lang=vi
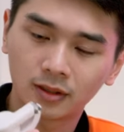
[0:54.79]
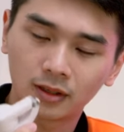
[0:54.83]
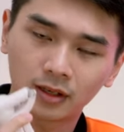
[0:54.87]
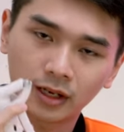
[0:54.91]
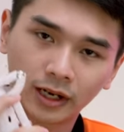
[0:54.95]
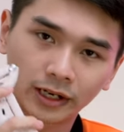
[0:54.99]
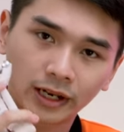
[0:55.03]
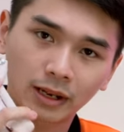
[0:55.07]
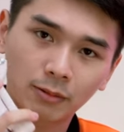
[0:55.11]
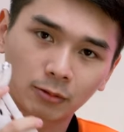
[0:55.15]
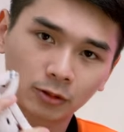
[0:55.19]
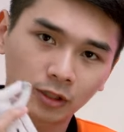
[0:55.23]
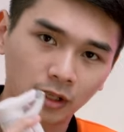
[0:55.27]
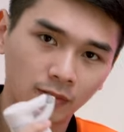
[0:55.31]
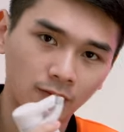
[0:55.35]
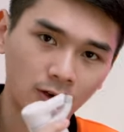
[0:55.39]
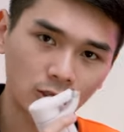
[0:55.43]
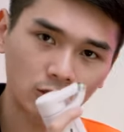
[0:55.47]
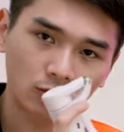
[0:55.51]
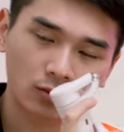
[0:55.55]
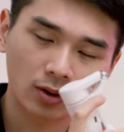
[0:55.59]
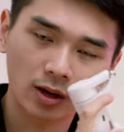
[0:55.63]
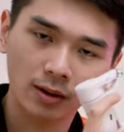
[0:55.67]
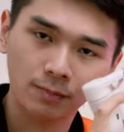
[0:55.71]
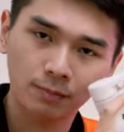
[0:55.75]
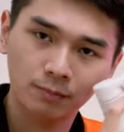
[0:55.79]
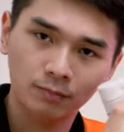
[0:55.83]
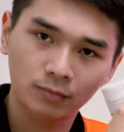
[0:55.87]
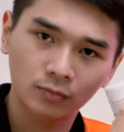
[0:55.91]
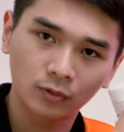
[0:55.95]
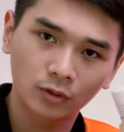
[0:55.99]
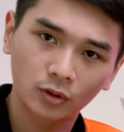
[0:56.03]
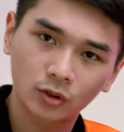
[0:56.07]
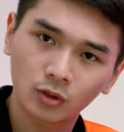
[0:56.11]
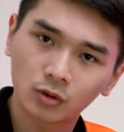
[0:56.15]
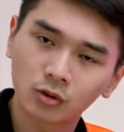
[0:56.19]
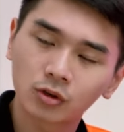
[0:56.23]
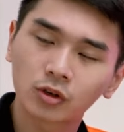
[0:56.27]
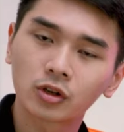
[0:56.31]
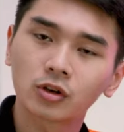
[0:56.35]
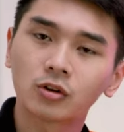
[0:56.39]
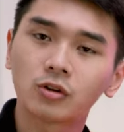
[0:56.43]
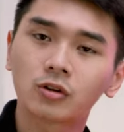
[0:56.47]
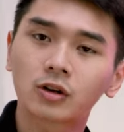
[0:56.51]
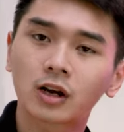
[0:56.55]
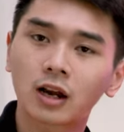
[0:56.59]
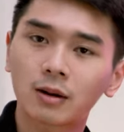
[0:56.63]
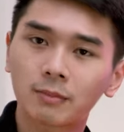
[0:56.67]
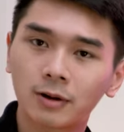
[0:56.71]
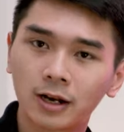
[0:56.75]
Anh em có thể vào trong web Tokyo
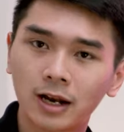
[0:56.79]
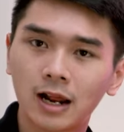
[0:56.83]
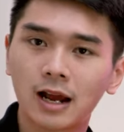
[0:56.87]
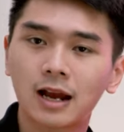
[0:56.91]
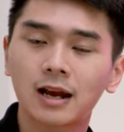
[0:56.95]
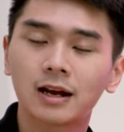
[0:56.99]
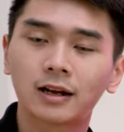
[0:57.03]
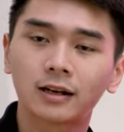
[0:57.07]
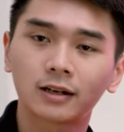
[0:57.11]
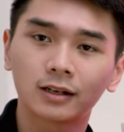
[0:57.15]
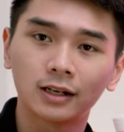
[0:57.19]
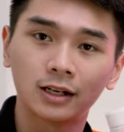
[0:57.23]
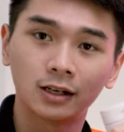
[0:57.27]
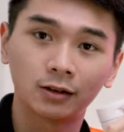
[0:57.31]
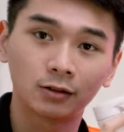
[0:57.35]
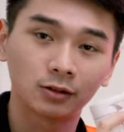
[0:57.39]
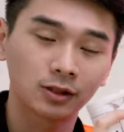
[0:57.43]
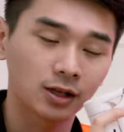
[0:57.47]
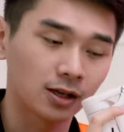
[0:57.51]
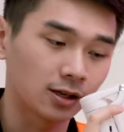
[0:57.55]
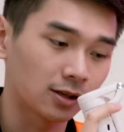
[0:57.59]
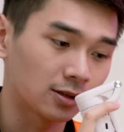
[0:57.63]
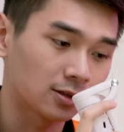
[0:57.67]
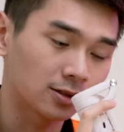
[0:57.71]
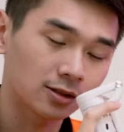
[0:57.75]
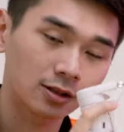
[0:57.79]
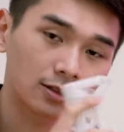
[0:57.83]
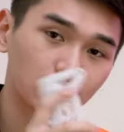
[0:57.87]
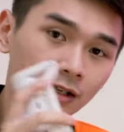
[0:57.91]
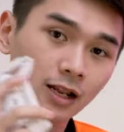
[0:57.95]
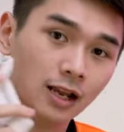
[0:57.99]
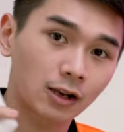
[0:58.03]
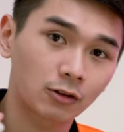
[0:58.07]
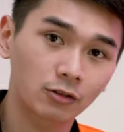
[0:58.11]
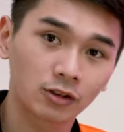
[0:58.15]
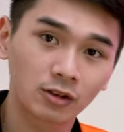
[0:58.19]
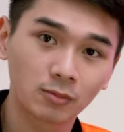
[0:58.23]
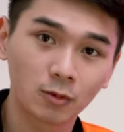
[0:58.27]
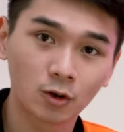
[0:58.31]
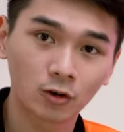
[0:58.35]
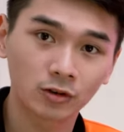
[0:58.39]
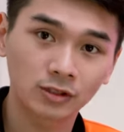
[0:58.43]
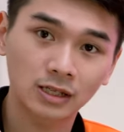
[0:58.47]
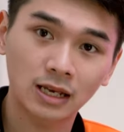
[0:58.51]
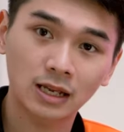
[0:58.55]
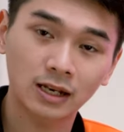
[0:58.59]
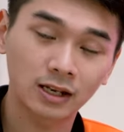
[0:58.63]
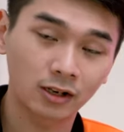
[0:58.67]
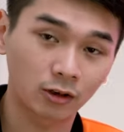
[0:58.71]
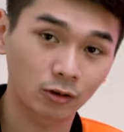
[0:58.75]
Camera để có thể search hai con gimbal
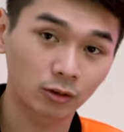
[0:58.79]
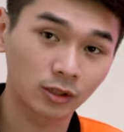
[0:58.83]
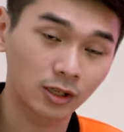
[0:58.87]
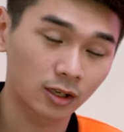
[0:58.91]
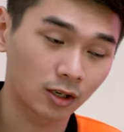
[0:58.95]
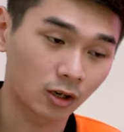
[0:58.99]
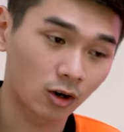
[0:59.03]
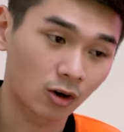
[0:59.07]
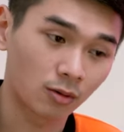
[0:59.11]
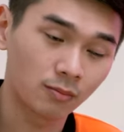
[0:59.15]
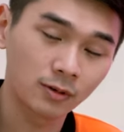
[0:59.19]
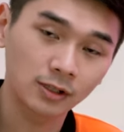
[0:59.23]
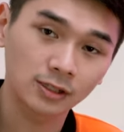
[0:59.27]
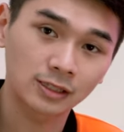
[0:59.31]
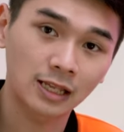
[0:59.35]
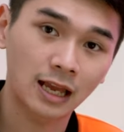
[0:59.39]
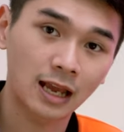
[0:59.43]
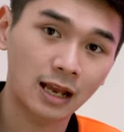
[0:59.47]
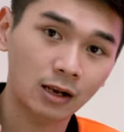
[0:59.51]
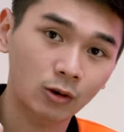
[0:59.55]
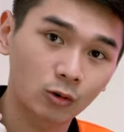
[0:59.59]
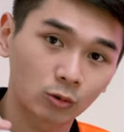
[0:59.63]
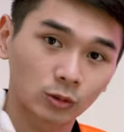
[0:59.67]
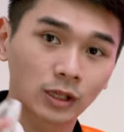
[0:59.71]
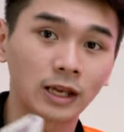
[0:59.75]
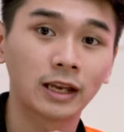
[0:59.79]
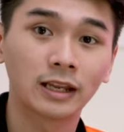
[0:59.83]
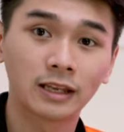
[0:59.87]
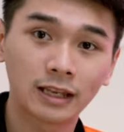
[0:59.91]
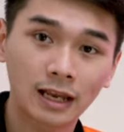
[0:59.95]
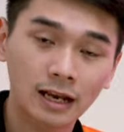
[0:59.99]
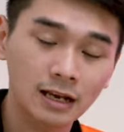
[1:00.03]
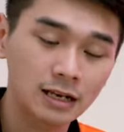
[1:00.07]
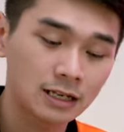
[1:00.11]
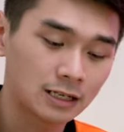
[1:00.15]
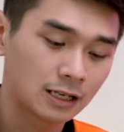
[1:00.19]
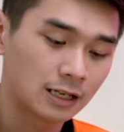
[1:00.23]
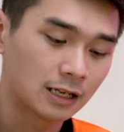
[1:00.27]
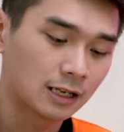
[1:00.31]
ra để có thể có mức giá cụ thể nhé.